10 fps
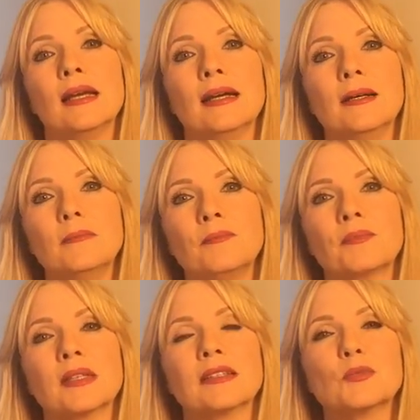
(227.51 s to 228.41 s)

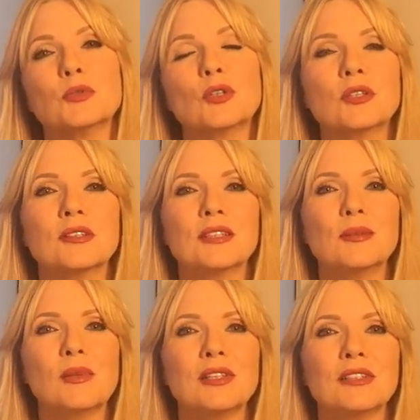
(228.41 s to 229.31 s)
Ähm, das bedeutet
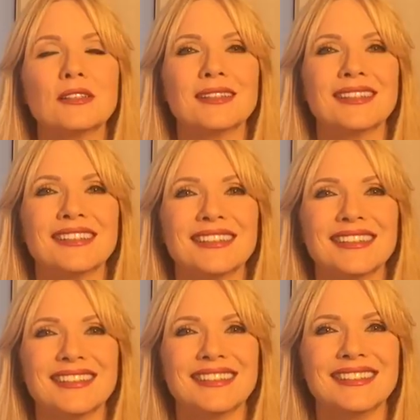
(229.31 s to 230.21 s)
nämlich,
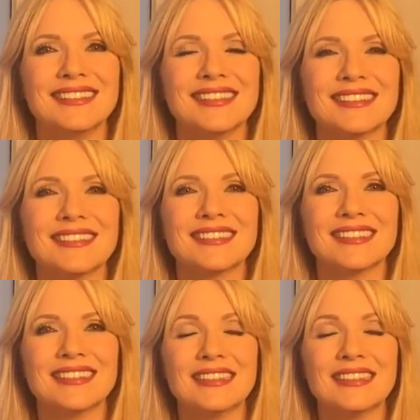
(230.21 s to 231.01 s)
äh, dass